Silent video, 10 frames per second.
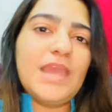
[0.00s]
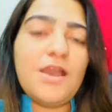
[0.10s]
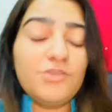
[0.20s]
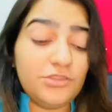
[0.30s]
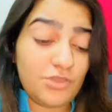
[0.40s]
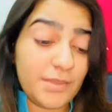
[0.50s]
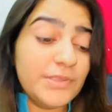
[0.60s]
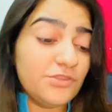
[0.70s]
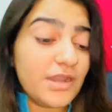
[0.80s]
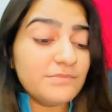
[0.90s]
यहाँ होंगे तो
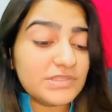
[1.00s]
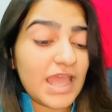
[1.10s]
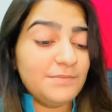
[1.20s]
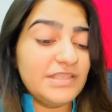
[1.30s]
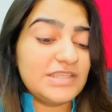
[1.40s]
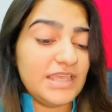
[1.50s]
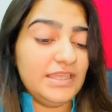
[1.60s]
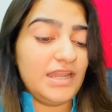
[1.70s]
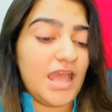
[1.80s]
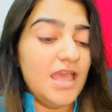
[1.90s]
हमें तो रमजान में
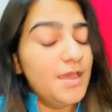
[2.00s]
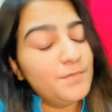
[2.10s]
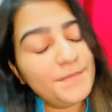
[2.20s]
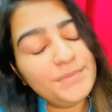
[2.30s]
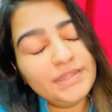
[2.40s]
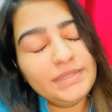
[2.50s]
चाहिए ना तो फिर